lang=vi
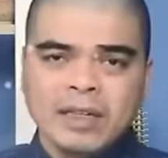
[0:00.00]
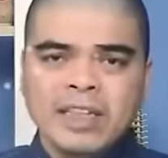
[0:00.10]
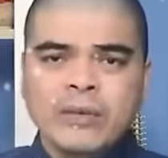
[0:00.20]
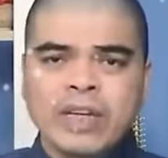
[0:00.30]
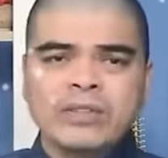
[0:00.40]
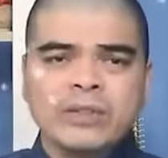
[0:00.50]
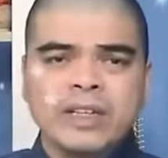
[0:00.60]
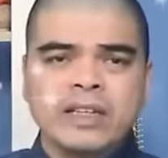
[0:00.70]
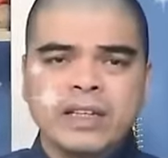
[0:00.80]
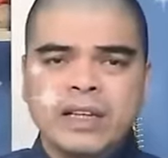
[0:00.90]
điều này cho
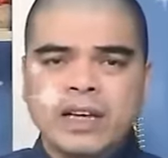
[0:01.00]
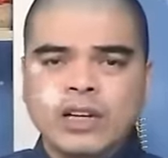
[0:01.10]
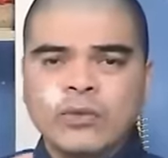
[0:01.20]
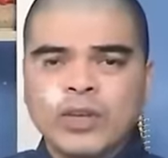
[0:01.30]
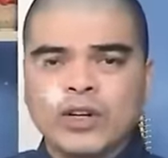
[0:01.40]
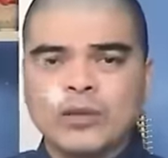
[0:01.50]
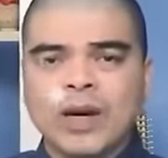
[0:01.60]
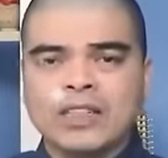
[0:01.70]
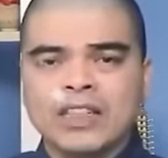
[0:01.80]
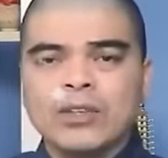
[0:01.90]
thấy công việc của
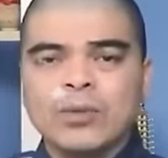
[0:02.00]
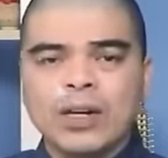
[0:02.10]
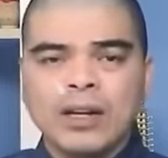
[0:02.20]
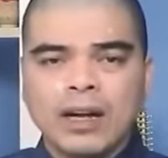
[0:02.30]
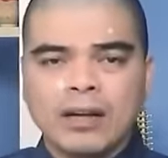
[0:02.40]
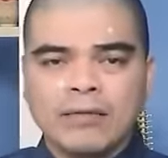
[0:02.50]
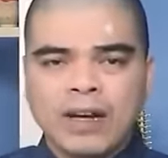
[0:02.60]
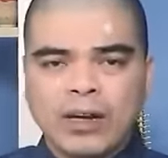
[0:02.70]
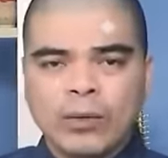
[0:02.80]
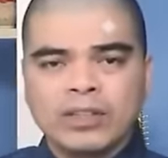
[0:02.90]
bạn sẽ thuận lợi
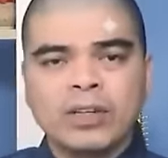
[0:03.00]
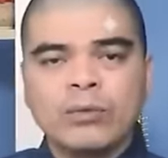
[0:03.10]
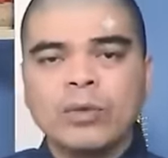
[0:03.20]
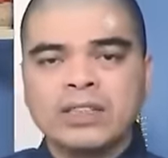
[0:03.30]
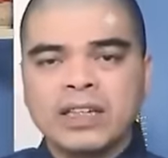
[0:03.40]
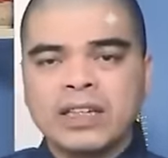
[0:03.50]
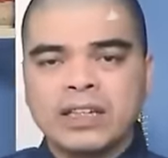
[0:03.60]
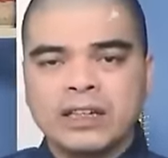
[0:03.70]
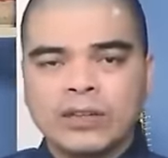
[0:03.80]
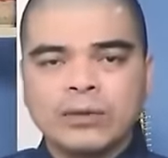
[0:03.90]
và cuộc sống của gia
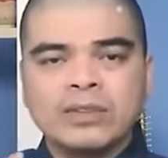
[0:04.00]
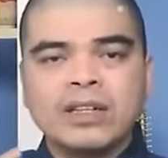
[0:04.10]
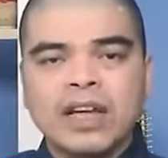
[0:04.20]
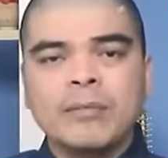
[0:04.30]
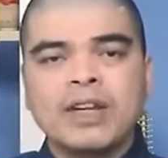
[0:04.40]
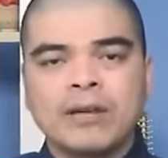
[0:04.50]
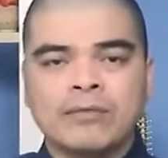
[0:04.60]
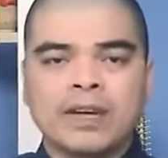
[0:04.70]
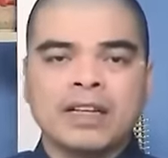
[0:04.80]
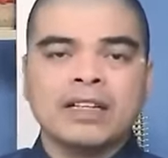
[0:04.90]
đình cũng rất êm
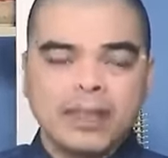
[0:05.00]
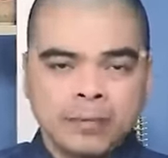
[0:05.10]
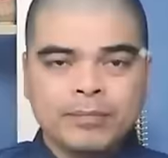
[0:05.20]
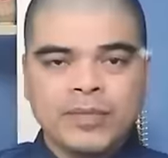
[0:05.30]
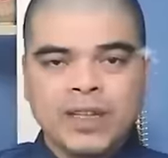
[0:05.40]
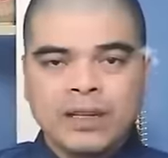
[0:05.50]
đềm và yên ấm.